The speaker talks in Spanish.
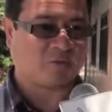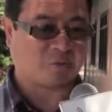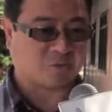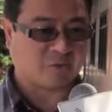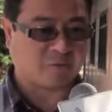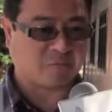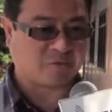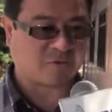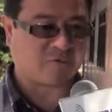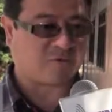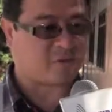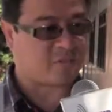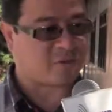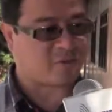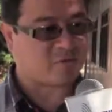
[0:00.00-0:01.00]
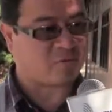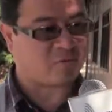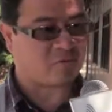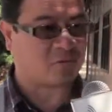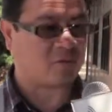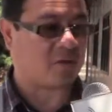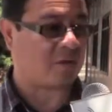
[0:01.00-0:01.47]
cruzamos
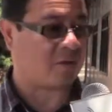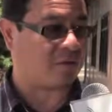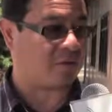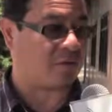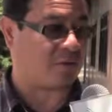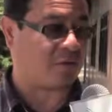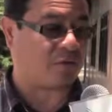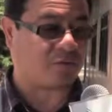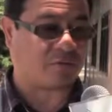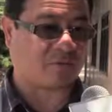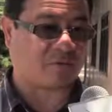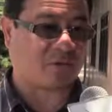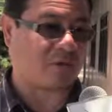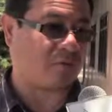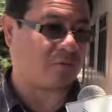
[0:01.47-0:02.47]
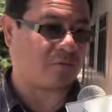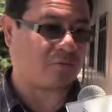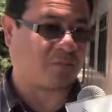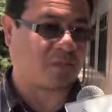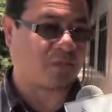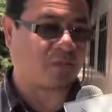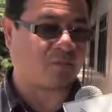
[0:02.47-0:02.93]
información con el sector salud,
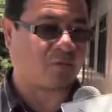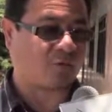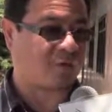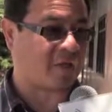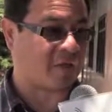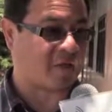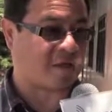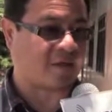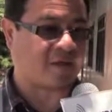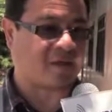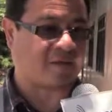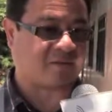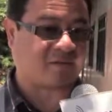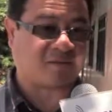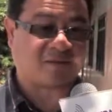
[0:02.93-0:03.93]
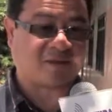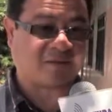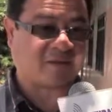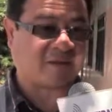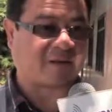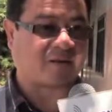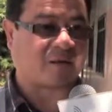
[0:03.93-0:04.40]
quien nos dará a ciencia
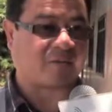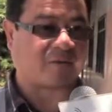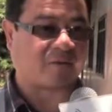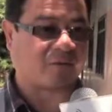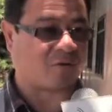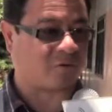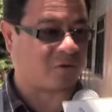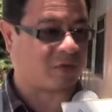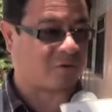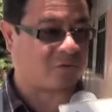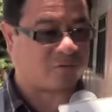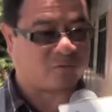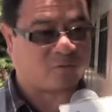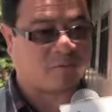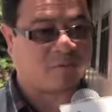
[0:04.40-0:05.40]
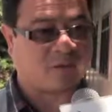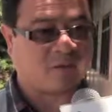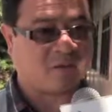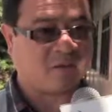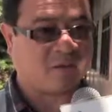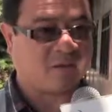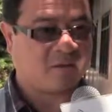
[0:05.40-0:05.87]
cierta pues, los datos
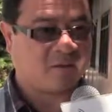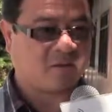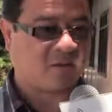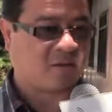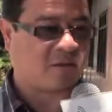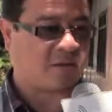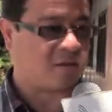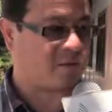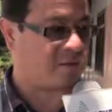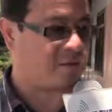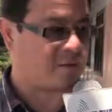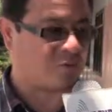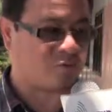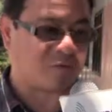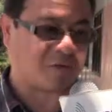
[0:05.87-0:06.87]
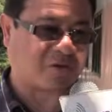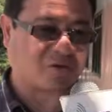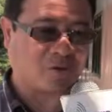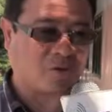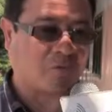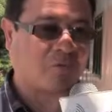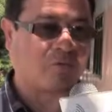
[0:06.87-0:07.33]
sobre eh,
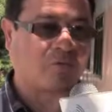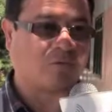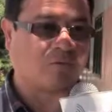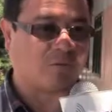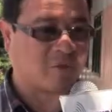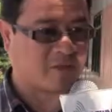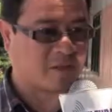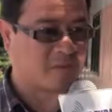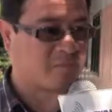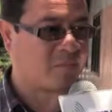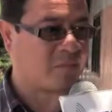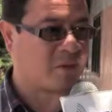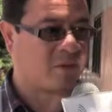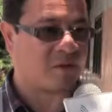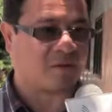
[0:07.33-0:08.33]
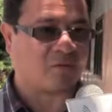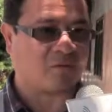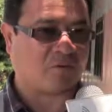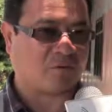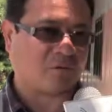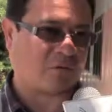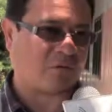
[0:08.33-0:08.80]
desnutrición o anemia
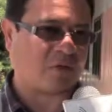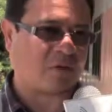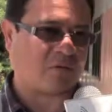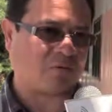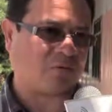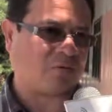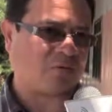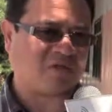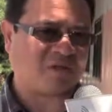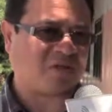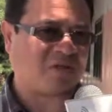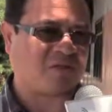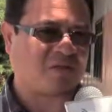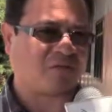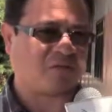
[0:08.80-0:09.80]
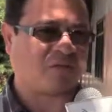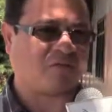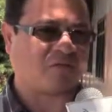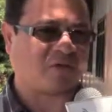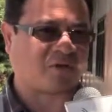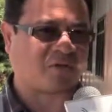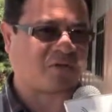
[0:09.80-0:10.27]
o, los índices
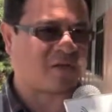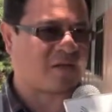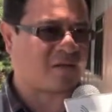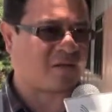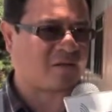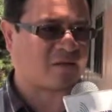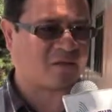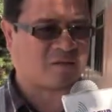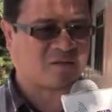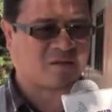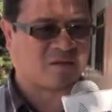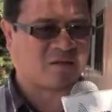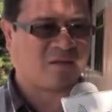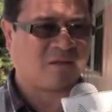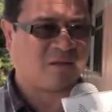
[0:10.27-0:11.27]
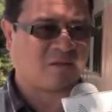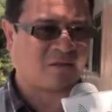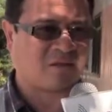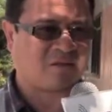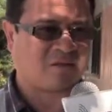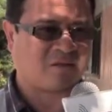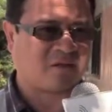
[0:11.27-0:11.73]
nutricionales en,
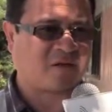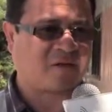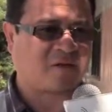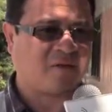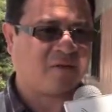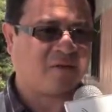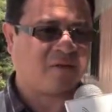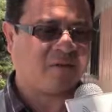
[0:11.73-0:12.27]
el distrito.